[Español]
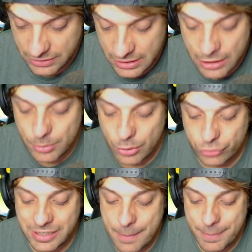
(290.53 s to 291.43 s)
No me
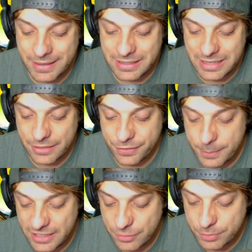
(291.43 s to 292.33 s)
gusta que la pan lance
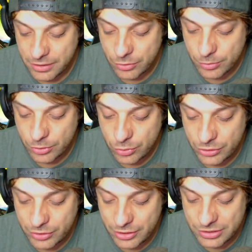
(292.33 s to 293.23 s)
piedras Porque como
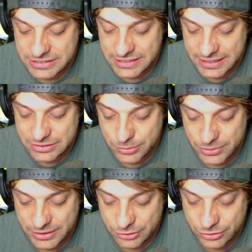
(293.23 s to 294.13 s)
cuando hago el charge como
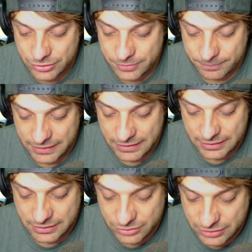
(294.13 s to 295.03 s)
que noto
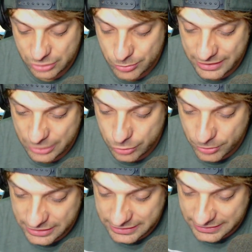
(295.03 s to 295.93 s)
No sé, como que hay un
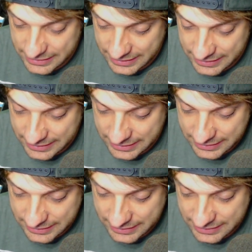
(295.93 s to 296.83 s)
poquitín de
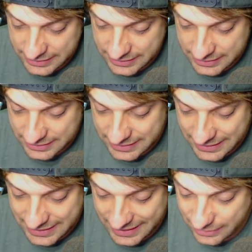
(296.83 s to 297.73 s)

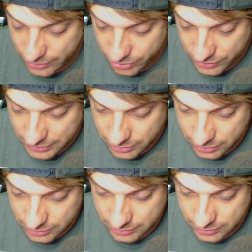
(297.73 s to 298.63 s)
De carencia, ¿no?
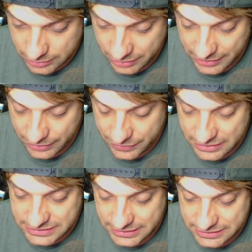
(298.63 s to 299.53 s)
A la hora de hacer
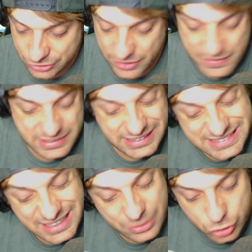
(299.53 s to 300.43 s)
el charge Que no se hace el charge
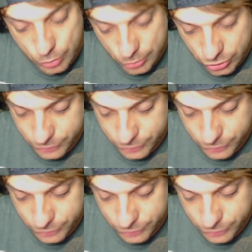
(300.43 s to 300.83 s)
tan cómodo